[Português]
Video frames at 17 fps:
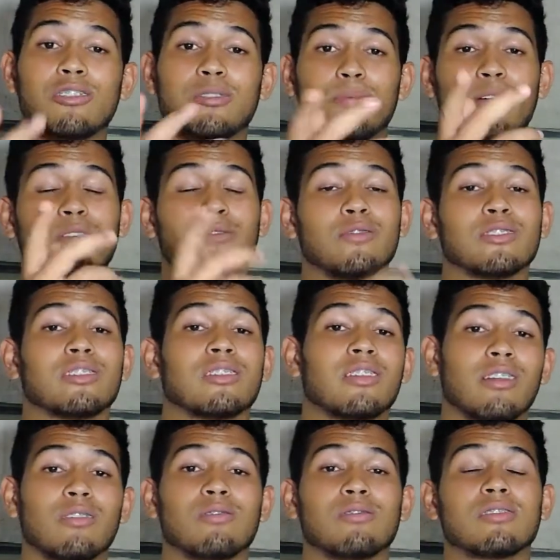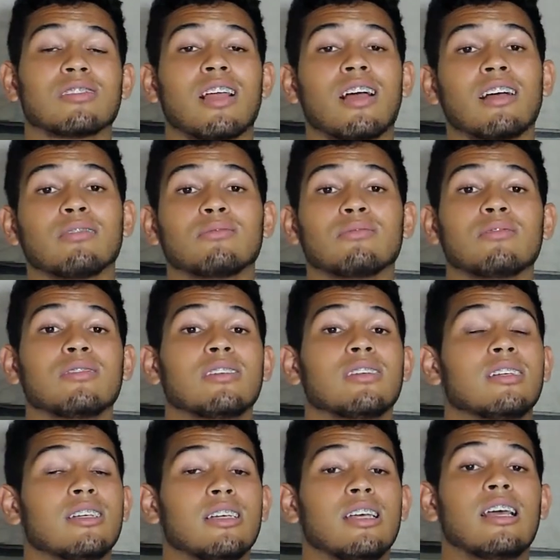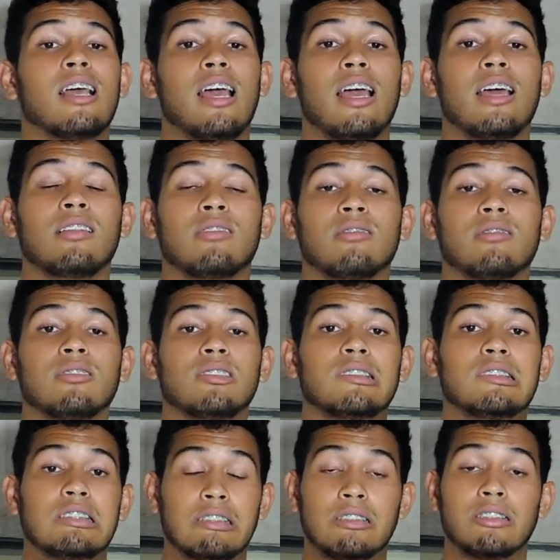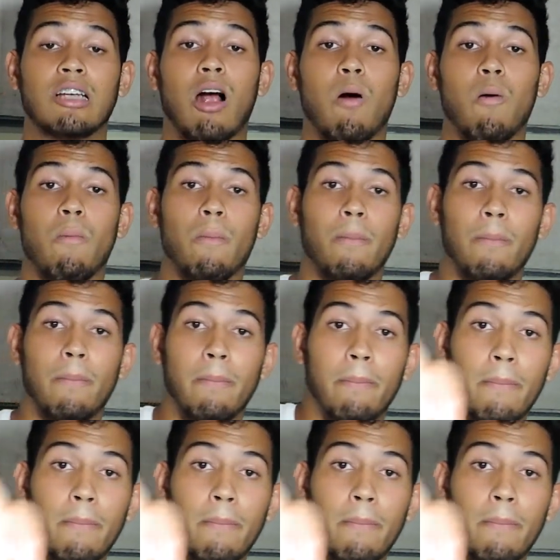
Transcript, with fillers: Eu espero que você tenha gostado. É nóis, tchau!